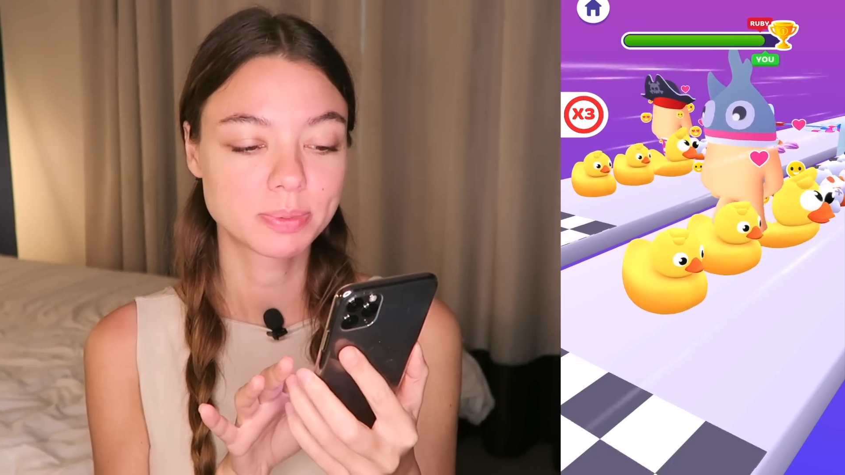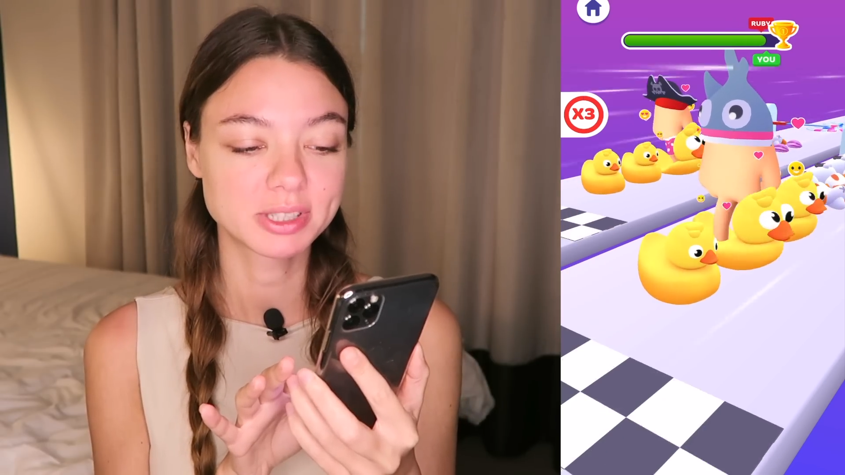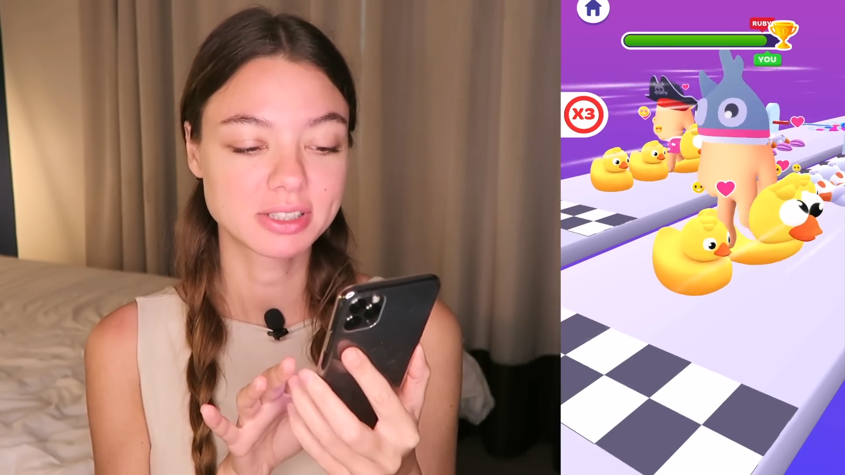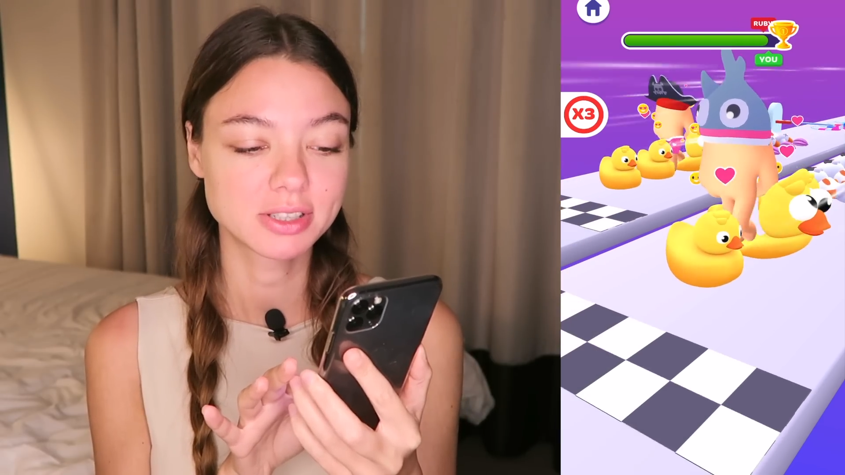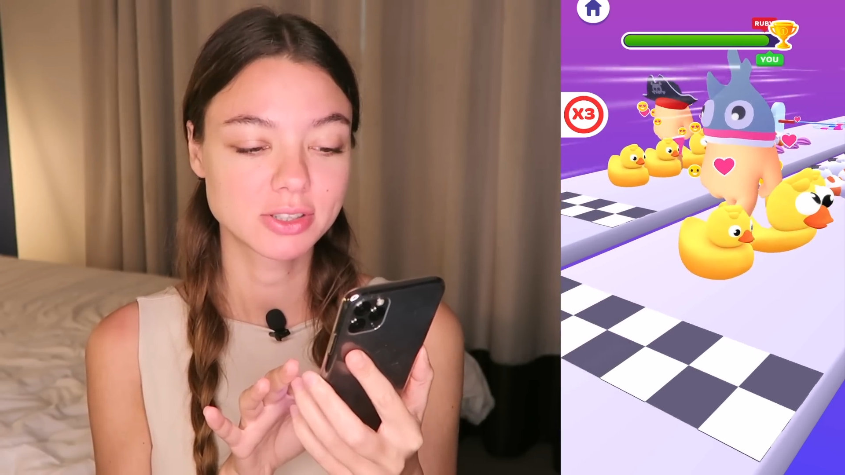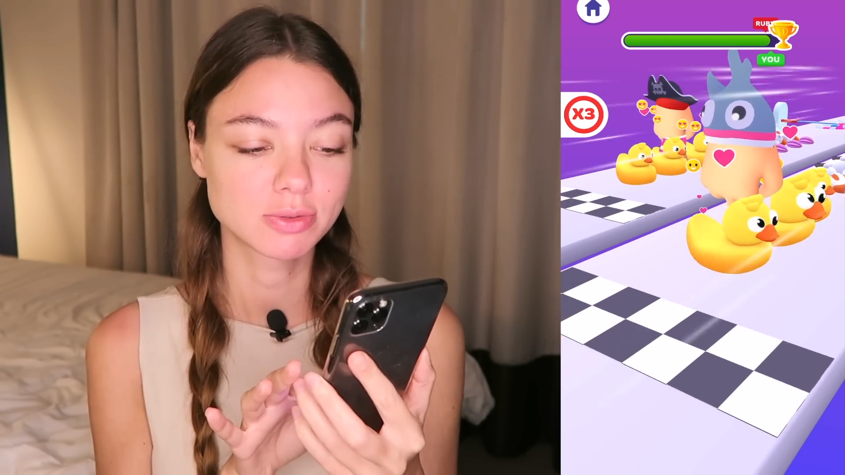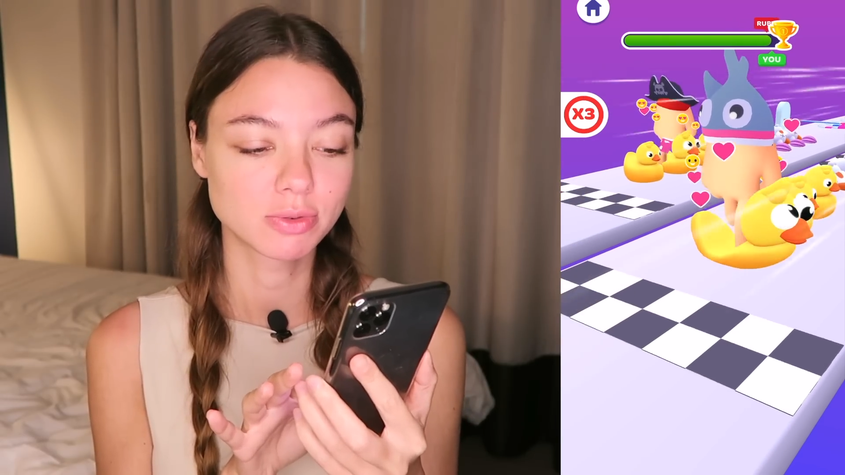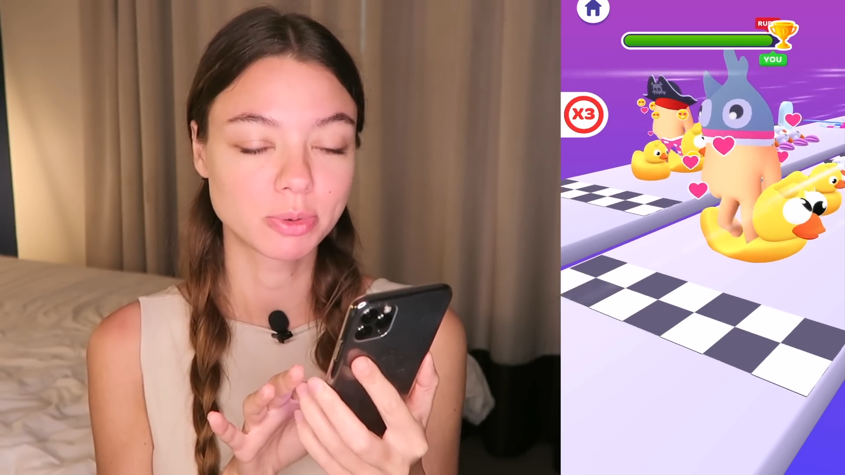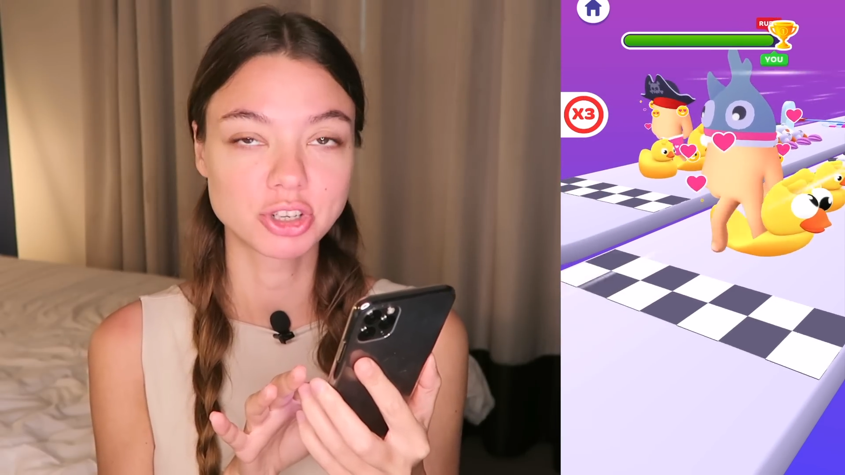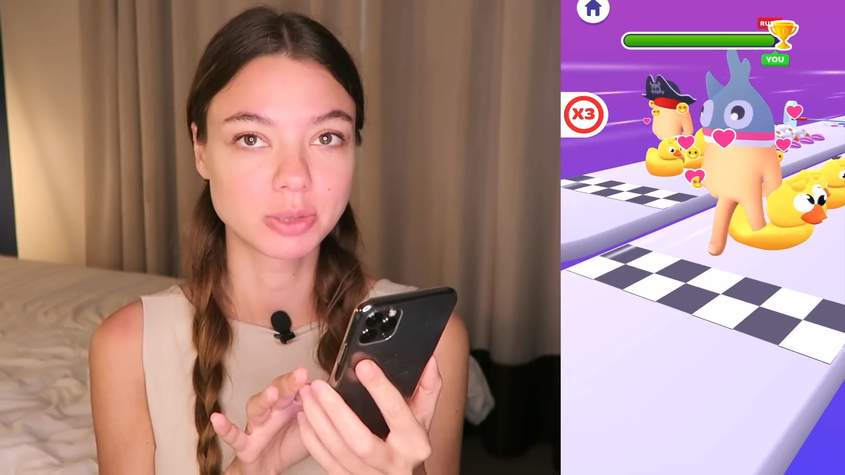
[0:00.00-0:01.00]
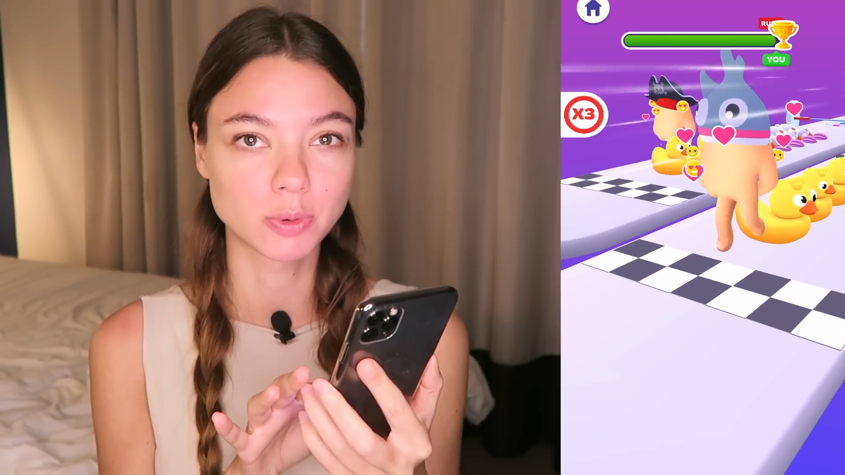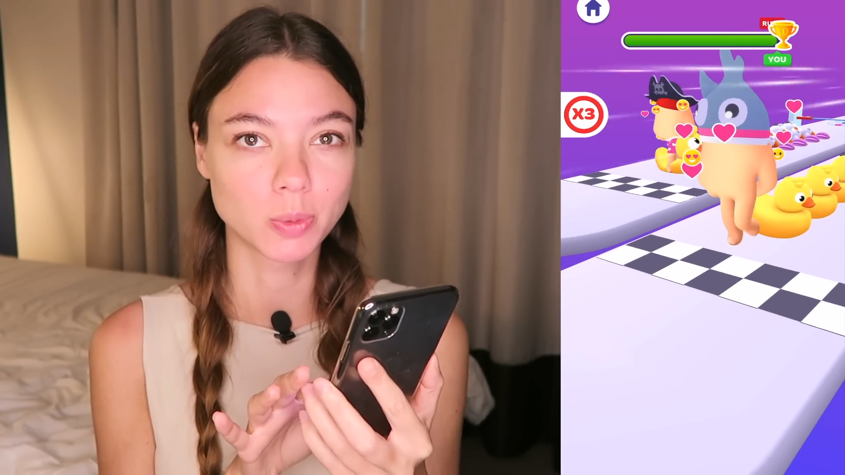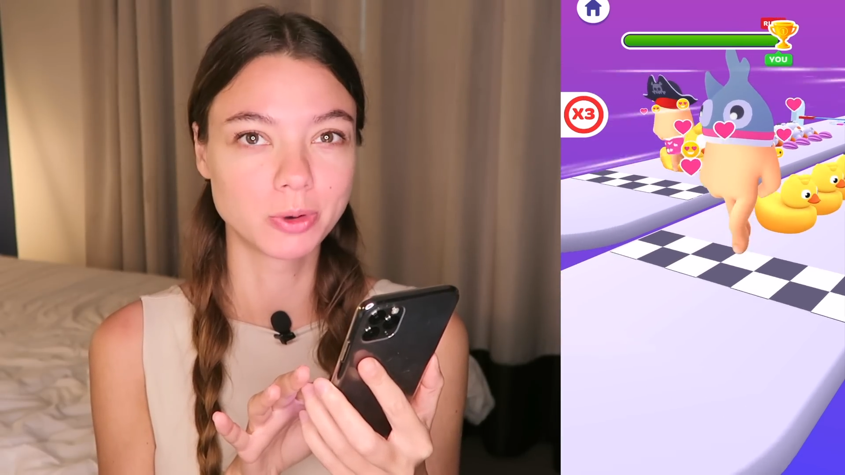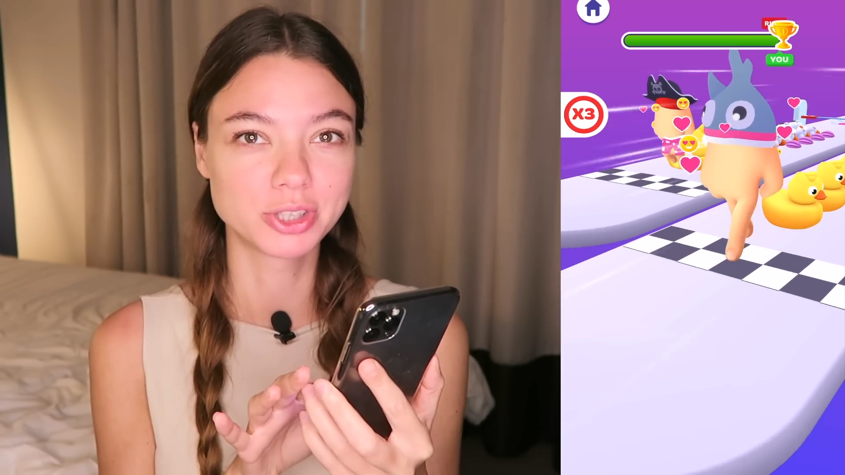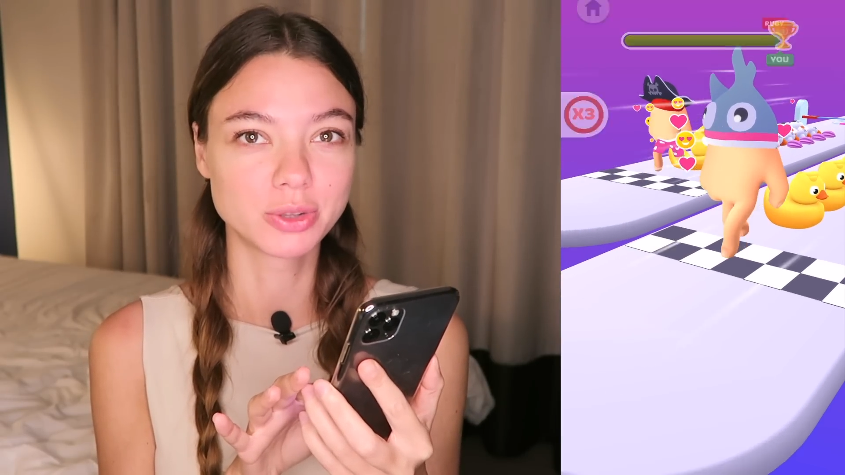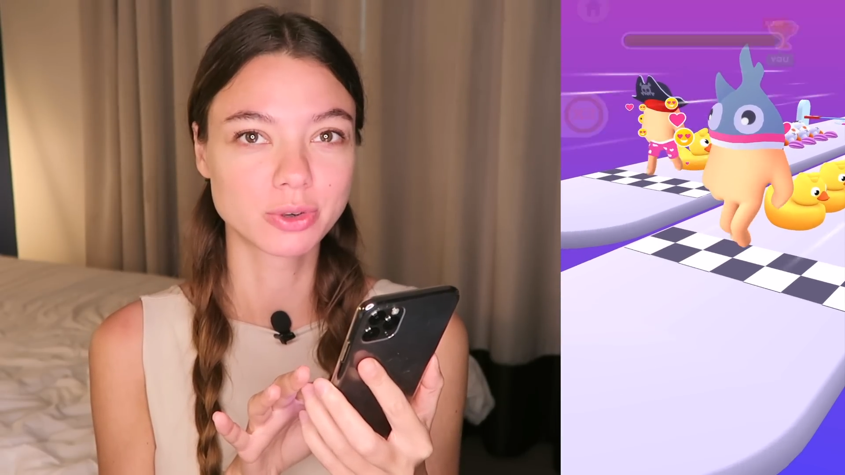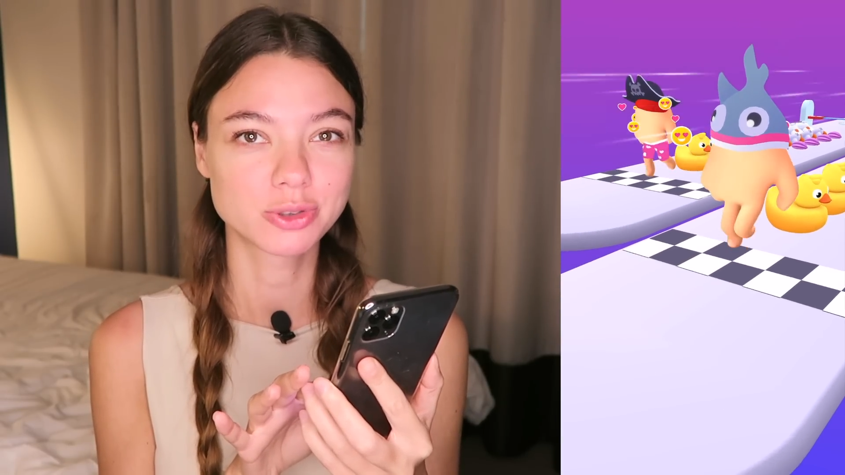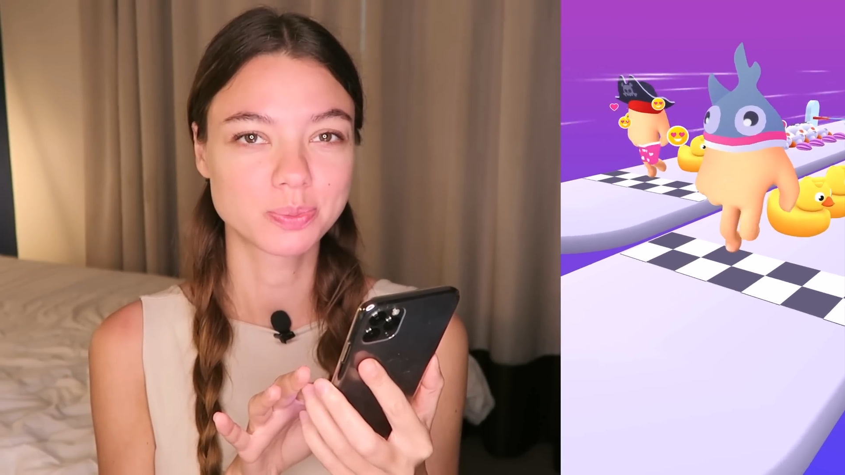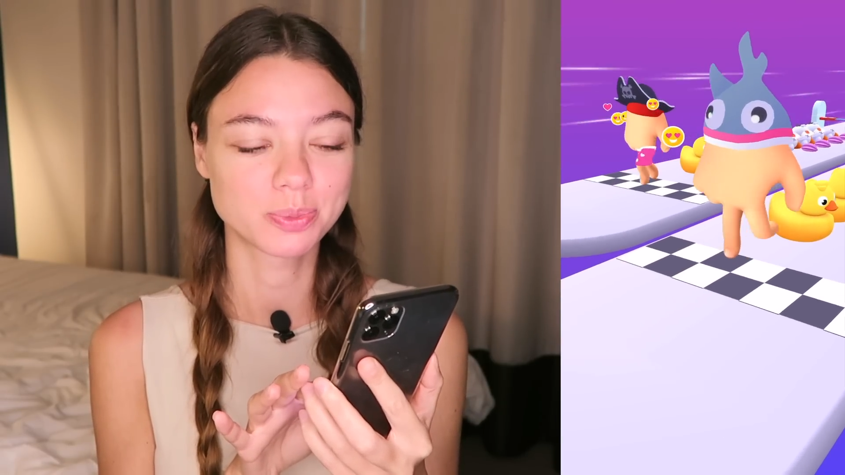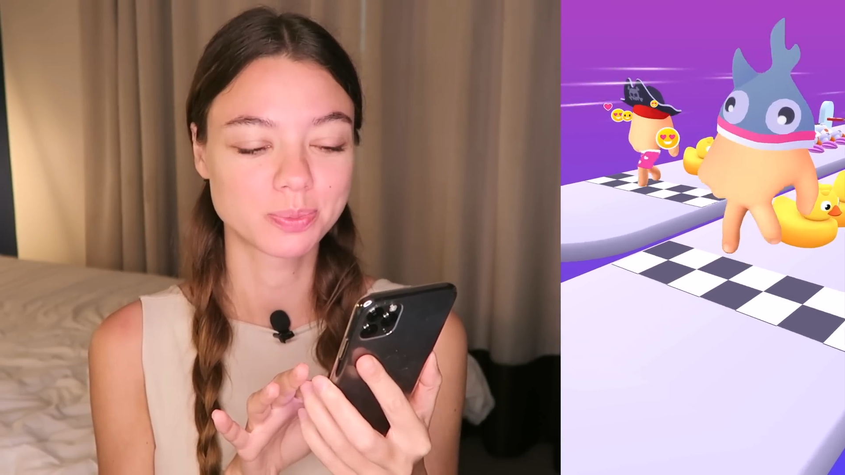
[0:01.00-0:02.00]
по соседству вообще не пробует нож,